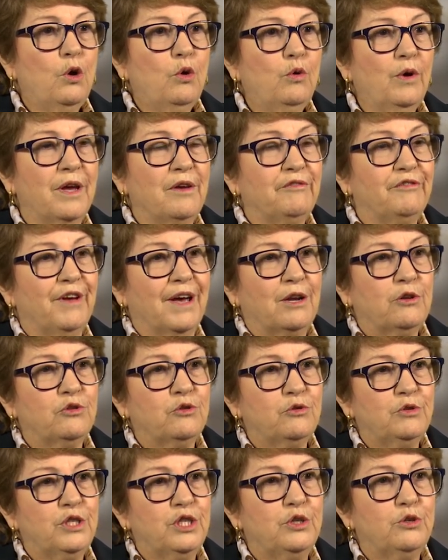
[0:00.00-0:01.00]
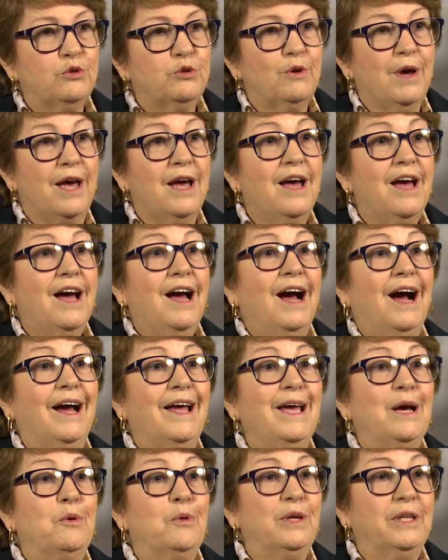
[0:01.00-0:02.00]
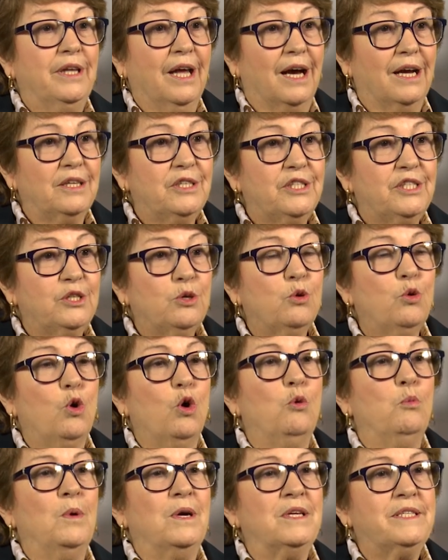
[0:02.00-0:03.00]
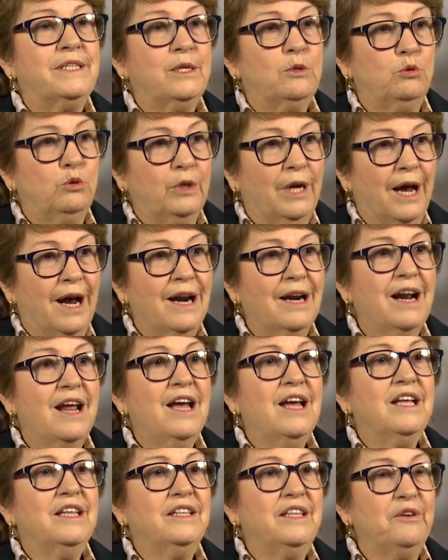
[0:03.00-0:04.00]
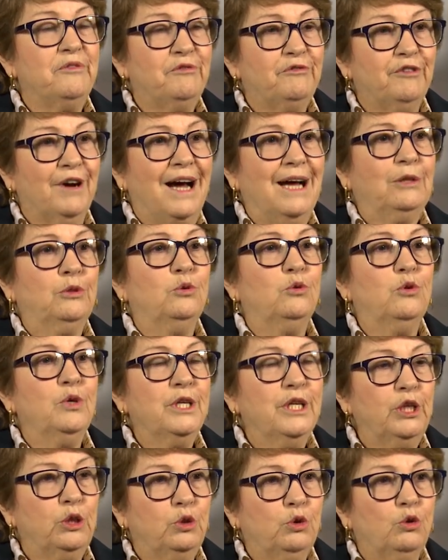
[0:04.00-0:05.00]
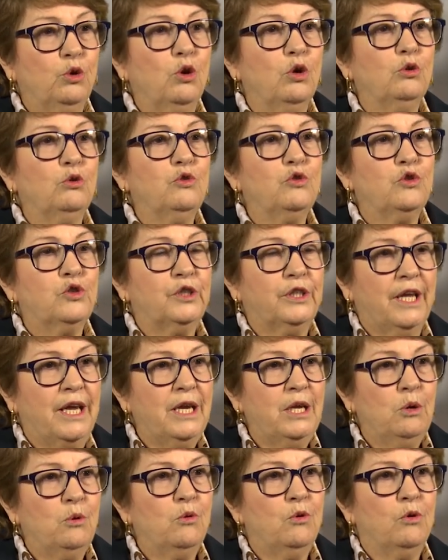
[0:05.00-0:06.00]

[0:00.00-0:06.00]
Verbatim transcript: O reverso disso é a equidade, como assegurar de fato que todos tenham